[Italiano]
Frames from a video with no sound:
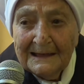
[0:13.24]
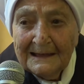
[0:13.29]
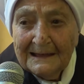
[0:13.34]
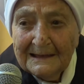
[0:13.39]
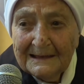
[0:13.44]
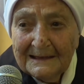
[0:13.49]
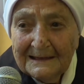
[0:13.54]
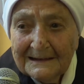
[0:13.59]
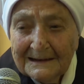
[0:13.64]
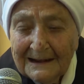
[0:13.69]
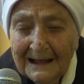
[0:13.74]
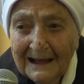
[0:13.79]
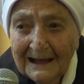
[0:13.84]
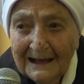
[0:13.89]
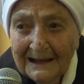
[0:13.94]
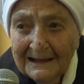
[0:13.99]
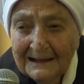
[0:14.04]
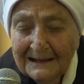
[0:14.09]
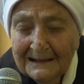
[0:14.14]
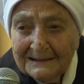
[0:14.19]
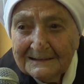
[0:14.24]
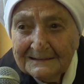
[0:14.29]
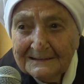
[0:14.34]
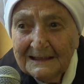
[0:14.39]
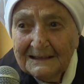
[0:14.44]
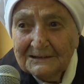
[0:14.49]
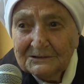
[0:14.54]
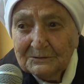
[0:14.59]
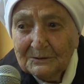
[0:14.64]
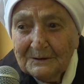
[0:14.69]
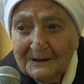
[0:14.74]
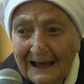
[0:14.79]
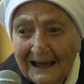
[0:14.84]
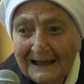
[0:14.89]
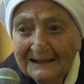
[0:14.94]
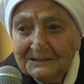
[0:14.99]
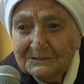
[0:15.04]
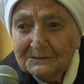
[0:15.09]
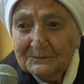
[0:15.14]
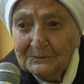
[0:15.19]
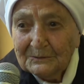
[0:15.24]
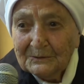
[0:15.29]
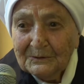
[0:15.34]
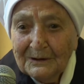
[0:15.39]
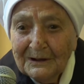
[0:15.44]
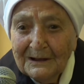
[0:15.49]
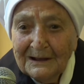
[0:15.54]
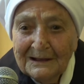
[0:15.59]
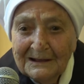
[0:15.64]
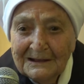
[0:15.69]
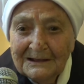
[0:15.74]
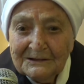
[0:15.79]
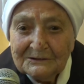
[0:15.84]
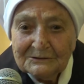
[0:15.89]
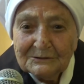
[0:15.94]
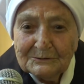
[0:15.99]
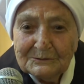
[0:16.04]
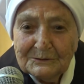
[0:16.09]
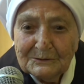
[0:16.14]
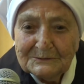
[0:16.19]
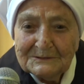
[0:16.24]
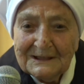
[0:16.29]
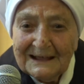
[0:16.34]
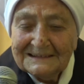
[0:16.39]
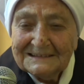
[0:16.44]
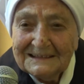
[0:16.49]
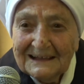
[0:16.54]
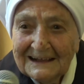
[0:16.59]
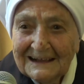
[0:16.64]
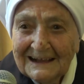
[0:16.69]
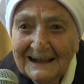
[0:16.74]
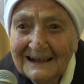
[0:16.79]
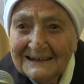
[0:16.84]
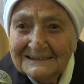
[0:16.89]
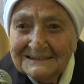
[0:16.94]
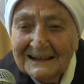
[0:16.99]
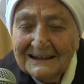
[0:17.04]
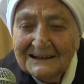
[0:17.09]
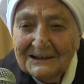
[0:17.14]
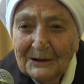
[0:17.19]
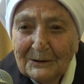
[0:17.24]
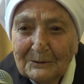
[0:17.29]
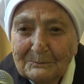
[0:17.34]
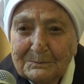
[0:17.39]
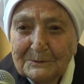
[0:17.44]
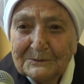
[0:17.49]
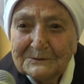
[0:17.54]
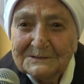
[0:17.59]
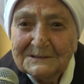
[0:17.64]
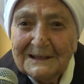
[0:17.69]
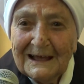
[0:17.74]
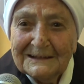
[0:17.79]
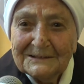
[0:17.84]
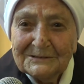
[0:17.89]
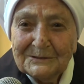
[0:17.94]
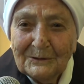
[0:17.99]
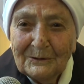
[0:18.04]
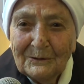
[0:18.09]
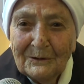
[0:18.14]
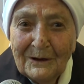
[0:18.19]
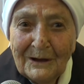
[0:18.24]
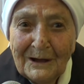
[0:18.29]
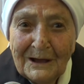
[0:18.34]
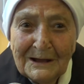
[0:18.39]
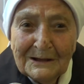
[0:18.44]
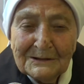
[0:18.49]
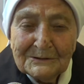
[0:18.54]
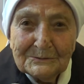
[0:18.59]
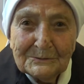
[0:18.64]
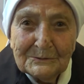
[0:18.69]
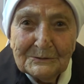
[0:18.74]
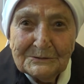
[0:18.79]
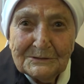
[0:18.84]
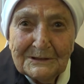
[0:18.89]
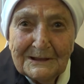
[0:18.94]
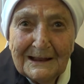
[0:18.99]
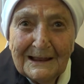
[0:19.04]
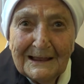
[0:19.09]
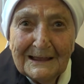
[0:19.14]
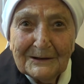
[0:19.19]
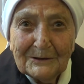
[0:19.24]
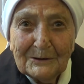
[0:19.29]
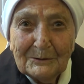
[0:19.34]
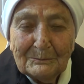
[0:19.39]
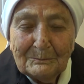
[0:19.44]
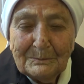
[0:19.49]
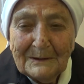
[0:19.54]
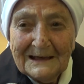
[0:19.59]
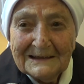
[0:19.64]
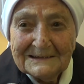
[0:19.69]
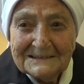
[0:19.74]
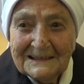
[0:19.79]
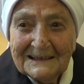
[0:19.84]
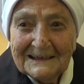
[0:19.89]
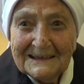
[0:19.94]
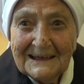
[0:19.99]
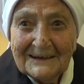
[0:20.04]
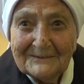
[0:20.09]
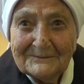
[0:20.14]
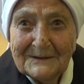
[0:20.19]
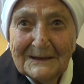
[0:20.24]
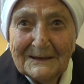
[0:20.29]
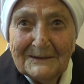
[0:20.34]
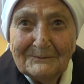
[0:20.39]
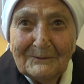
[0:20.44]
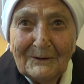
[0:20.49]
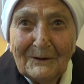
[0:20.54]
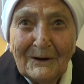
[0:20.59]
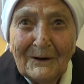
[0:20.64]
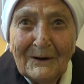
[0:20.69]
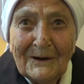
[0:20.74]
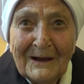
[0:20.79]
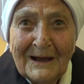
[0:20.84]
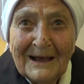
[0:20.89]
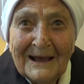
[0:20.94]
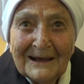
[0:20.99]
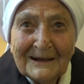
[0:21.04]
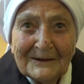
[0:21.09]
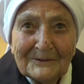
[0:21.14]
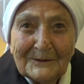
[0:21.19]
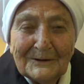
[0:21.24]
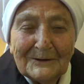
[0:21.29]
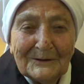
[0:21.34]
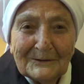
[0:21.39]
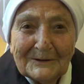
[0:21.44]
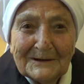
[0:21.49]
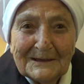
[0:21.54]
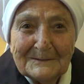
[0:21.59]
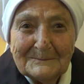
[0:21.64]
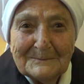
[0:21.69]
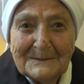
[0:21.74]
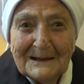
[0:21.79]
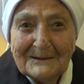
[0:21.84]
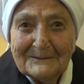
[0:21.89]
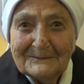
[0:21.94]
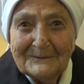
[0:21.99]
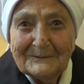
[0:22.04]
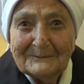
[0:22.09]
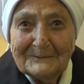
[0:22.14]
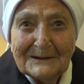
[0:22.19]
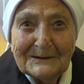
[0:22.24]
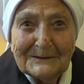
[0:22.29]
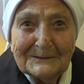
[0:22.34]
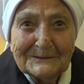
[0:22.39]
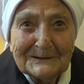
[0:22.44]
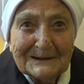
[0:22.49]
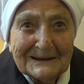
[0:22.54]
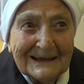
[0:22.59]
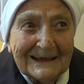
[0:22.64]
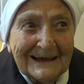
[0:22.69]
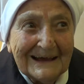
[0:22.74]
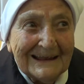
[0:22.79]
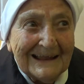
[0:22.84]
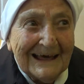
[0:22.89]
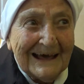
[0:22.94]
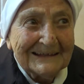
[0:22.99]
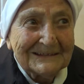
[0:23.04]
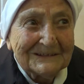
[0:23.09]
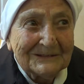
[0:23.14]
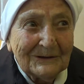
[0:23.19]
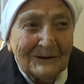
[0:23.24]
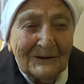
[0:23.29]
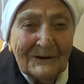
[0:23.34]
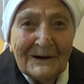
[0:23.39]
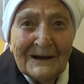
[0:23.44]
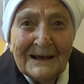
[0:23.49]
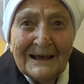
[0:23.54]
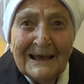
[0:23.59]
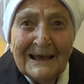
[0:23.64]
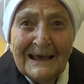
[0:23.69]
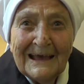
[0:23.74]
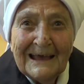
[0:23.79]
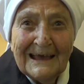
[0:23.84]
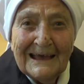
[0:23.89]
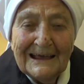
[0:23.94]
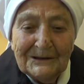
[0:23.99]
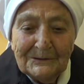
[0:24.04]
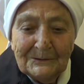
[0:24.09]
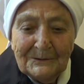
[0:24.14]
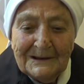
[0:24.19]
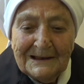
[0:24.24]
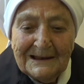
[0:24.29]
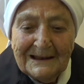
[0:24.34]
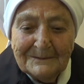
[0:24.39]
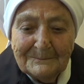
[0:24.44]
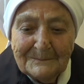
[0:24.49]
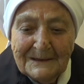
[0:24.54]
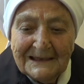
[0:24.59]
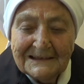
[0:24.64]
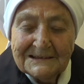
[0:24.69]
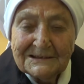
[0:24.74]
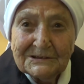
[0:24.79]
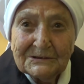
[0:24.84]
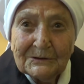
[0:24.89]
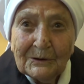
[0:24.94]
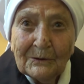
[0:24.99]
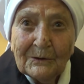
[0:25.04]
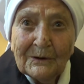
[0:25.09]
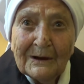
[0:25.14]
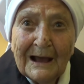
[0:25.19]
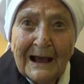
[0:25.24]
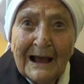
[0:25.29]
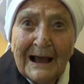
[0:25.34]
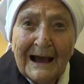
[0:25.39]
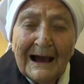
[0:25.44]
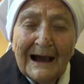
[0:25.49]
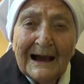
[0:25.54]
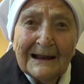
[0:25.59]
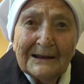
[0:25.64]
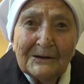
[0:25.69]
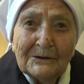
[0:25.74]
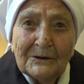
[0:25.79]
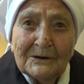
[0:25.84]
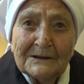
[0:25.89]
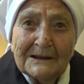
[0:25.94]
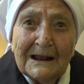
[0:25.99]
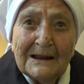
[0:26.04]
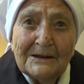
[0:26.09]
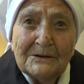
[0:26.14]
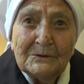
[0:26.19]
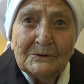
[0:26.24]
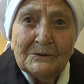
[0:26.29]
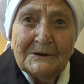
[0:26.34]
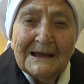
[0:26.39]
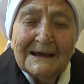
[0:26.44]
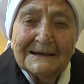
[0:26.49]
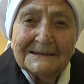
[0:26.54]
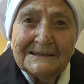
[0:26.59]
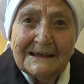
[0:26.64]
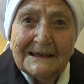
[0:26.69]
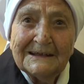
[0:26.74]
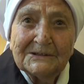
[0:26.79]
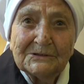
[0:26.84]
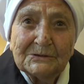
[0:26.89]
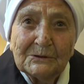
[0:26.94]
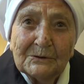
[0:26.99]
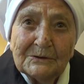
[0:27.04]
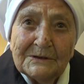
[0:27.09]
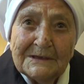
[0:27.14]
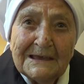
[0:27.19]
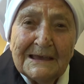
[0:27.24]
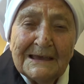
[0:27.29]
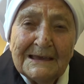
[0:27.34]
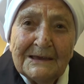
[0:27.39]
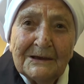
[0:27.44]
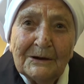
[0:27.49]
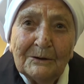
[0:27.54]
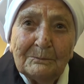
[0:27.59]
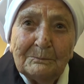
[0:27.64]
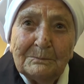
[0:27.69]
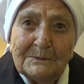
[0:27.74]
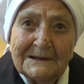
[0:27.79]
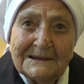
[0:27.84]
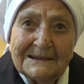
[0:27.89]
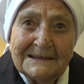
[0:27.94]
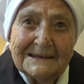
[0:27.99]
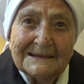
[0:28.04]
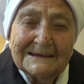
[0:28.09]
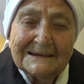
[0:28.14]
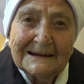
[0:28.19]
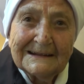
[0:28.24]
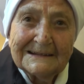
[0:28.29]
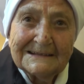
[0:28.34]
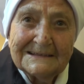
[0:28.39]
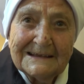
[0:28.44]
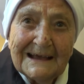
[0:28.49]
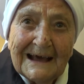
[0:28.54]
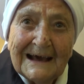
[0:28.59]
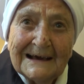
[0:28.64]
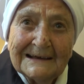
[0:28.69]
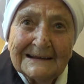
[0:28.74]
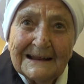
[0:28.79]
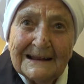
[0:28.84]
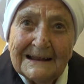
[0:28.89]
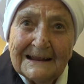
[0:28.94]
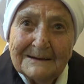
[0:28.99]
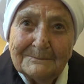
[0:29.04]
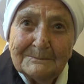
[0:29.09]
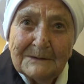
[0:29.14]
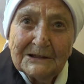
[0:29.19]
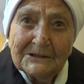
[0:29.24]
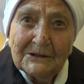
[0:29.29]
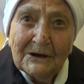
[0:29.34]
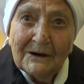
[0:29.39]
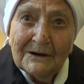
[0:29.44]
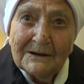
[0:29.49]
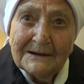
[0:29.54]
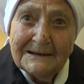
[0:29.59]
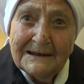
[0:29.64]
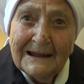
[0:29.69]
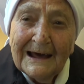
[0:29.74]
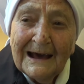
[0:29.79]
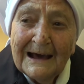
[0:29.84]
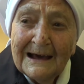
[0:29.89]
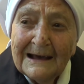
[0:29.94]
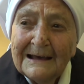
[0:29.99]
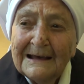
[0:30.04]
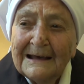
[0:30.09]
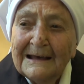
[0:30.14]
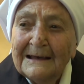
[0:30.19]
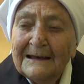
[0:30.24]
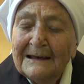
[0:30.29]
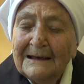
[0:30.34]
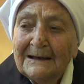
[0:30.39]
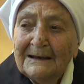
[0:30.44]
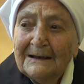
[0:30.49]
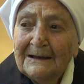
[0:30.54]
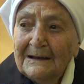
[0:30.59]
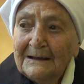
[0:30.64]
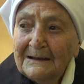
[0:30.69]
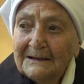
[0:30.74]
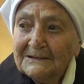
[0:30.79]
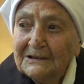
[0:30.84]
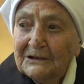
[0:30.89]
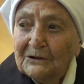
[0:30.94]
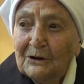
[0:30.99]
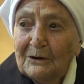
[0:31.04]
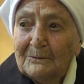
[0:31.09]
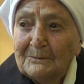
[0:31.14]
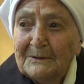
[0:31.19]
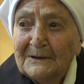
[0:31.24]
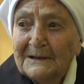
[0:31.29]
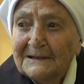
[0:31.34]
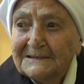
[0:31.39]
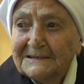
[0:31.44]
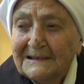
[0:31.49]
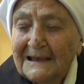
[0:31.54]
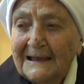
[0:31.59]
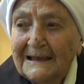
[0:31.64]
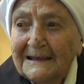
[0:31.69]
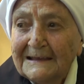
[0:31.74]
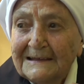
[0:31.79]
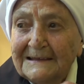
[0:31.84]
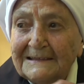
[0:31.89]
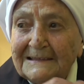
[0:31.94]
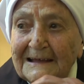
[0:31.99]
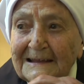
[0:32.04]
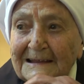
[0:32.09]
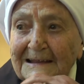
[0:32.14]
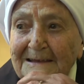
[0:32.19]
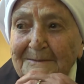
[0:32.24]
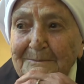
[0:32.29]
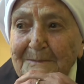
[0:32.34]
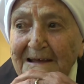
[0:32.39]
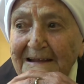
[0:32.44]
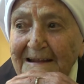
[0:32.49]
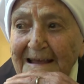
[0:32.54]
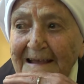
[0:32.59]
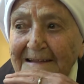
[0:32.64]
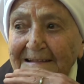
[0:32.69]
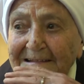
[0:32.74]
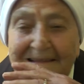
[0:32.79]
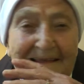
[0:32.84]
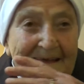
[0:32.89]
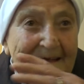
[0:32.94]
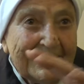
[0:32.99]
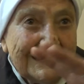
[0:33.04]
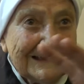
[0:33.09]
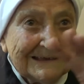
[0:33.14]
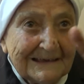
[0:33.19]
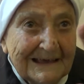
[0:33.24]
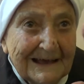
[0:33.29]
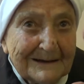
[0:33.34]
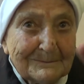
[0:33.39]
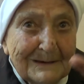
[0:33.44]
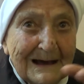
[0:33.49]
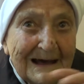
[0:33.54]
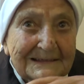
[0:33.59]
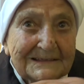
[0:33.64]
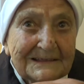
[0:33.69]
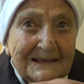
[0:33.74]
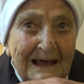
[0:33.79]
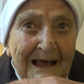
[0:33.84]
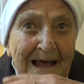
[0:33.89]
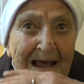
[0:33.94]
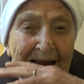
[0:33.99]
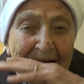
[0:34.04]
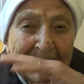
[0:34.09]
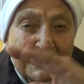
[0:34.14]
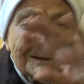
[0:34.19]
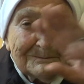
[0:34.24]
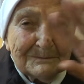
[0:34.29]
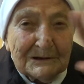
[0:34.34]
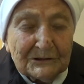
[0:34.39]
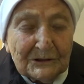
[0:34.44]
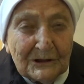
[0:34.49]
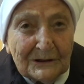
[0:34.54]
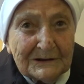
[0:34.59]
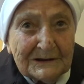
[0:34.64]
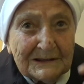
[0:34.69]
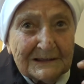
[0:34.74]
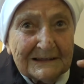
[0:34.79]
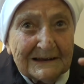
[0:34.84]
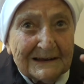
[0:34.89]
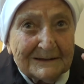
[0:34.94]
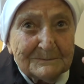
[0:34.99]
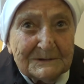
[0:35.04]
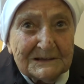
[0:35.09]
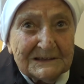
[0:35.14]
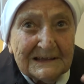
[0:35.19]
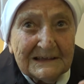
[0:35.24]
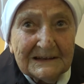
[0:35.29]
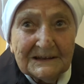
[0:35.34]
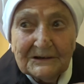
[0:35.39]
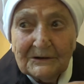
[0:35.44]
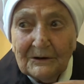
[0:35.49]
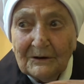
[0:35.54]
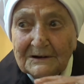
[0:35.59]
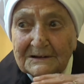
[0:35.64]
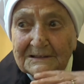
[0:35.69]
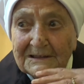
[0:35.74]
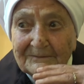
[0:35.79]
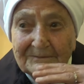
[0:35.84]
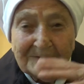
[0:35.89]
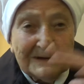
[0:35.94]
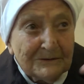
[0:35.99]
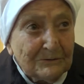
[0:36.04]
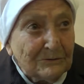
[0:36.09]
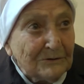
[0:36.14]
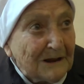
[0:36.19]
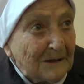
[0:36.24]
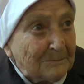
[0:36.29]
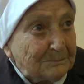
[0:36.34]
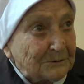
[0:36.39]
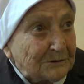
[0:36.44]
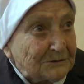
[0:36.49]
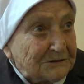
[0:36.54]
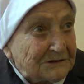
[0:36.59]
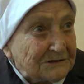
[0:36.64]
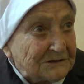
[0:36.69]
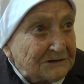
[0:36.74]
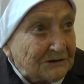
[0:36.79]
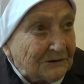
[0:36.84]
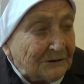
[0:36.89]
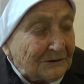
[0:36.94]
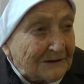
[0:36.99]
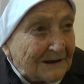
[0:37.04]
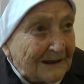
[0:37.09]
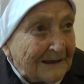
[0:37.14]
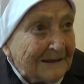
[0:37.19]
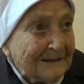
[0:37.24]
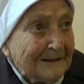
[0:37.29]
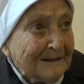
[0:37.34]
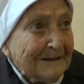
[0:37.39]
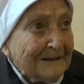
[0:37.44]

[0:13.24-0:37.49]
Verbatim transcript: era desolato. Sono andata a casa, gli ho portato tutte le coperte che avevo, quello che mi avevano regalato e lui l'ha messo. Allora lui ha detto io per ringraziare la Madonna siccome c'è chi da Nemeret è chiamata la Madonna della Misericordia, fanno una processione,